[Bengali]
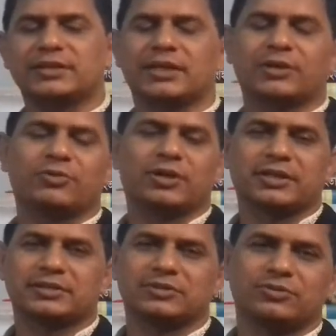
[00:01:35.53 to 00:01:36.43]
তারও
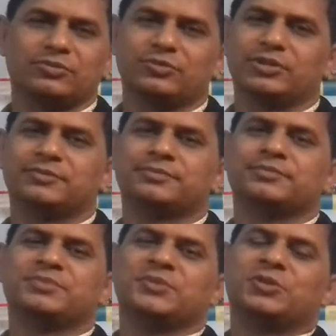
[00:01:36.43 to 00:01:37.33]
আগে ছিল লুই
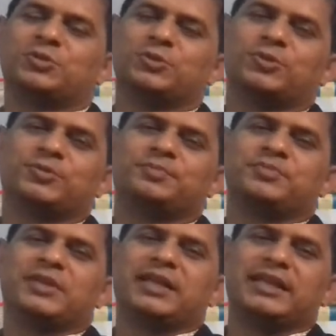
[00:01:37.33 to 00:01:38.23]
তো
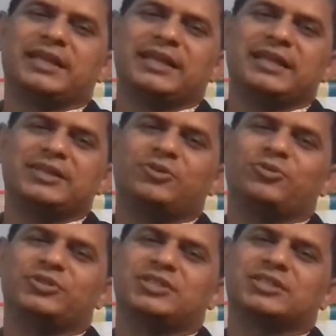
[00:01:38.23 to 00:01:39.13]
এই
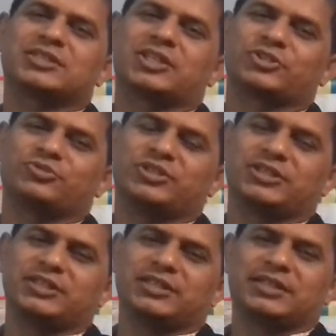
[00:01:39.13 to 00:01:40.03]
লুইদের শাসনে
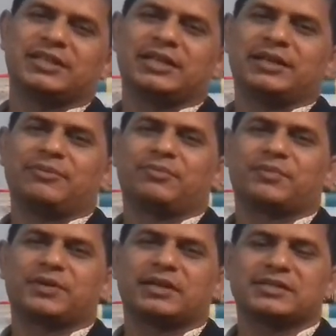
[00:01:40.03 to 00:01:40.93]

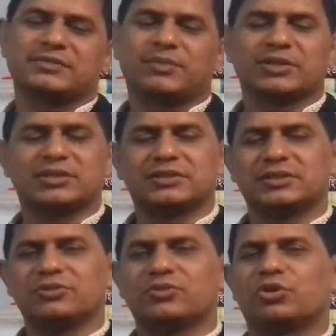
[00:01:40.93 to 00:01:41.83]
ফ্রান্সবাসী
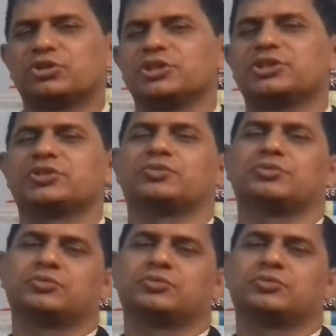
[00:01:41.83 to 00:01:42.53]
ছিল অতিষ্ঠ